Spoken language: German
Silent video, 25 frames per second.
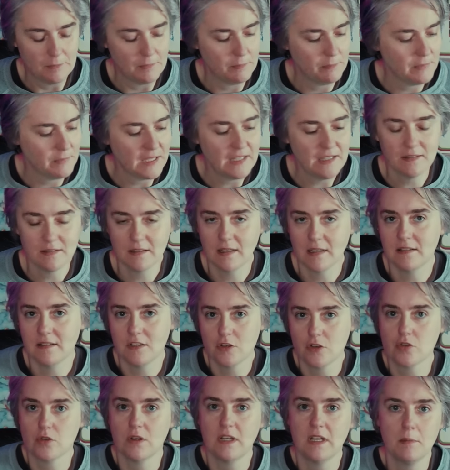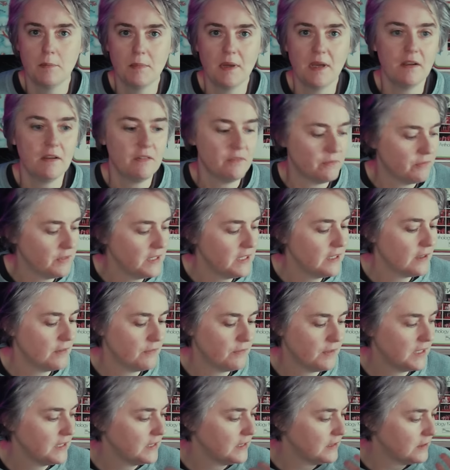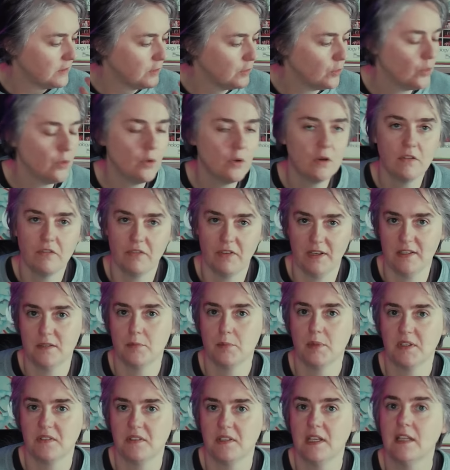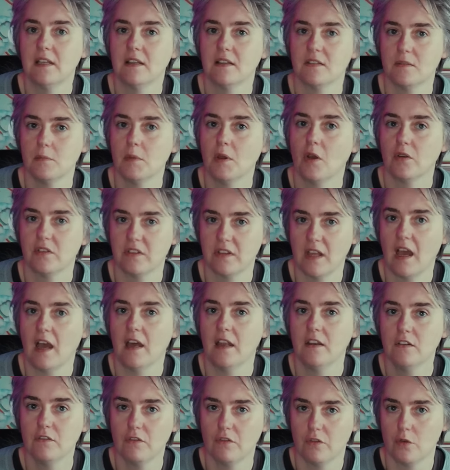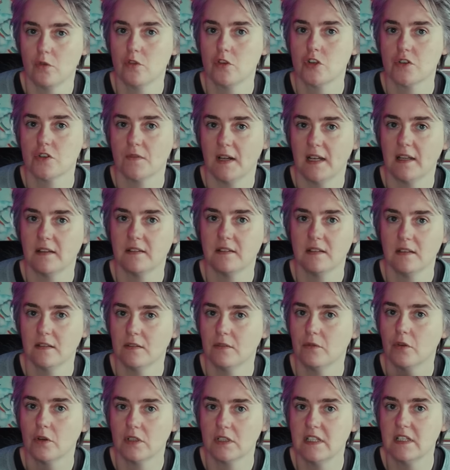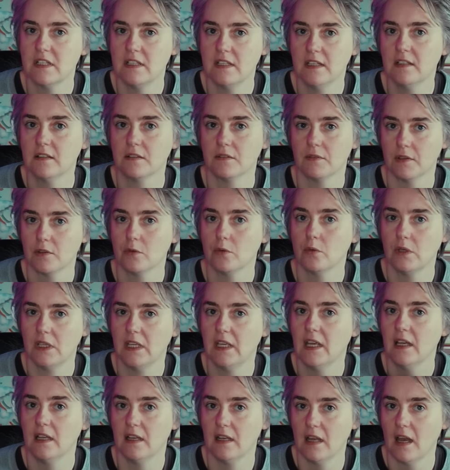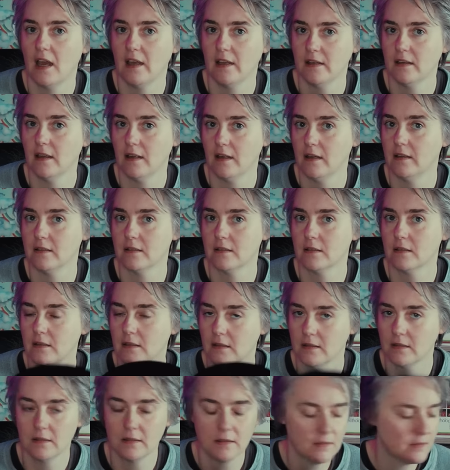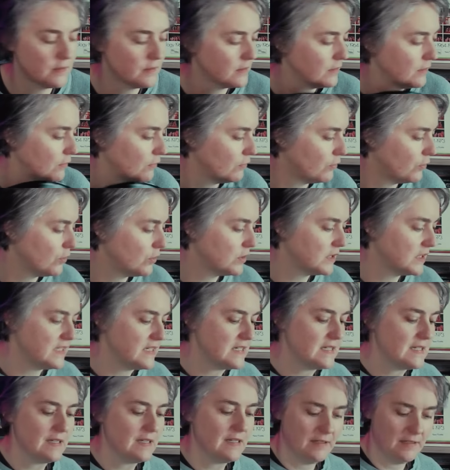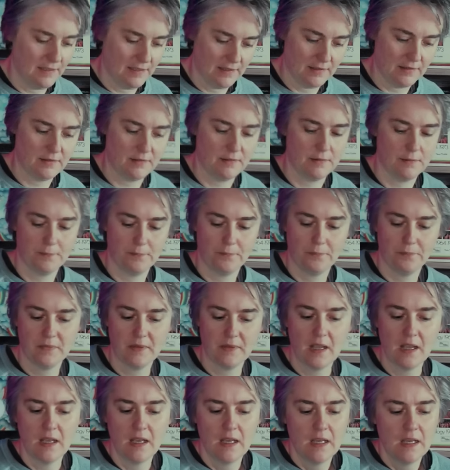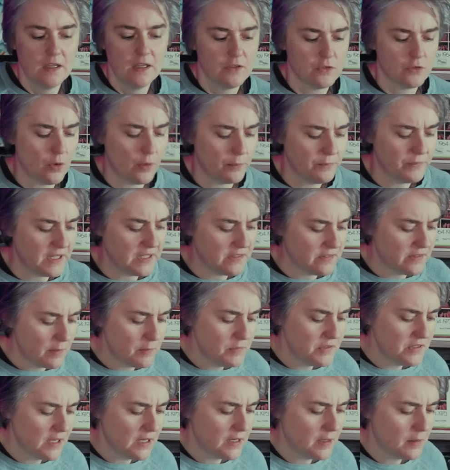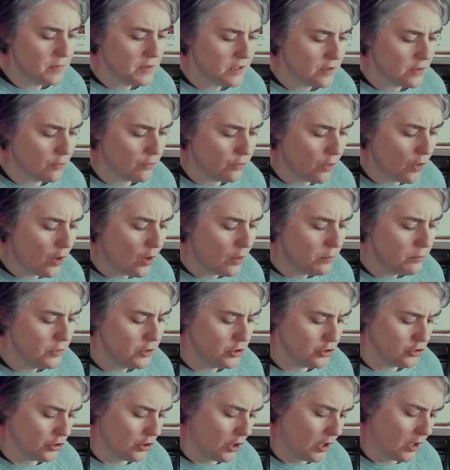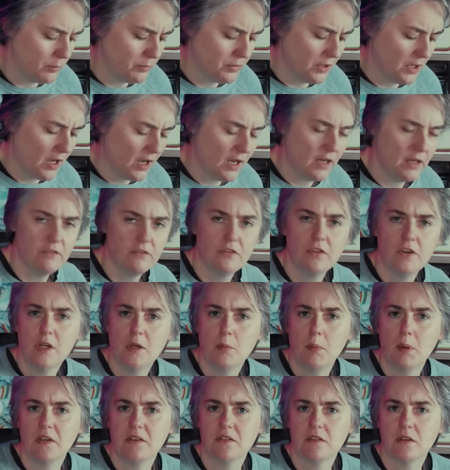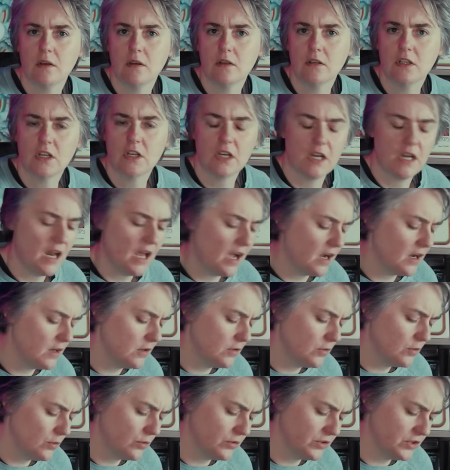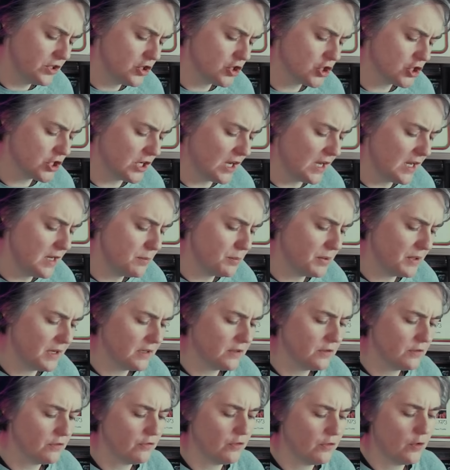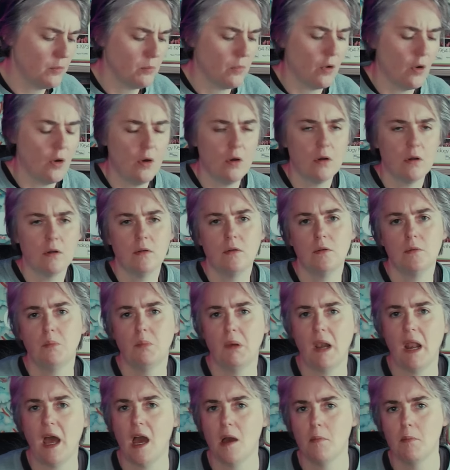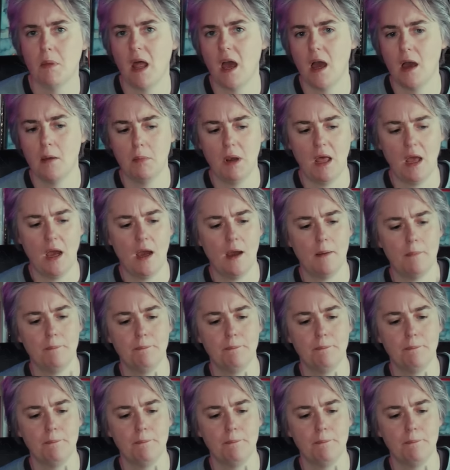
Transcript: mir ist das jetzt schon immer wieder, wenn ich die höre, fast passiert, dass sie mir aus der Hand flutscht, weil das ist wirklich nichts, was du hier in der Hand hältst. Es ist wirklich nichts. So, jetzt haben sie ja damit geworben, ich habe ja einen viel besseren Klang und die Schallplatte von morgen und bla bla bla.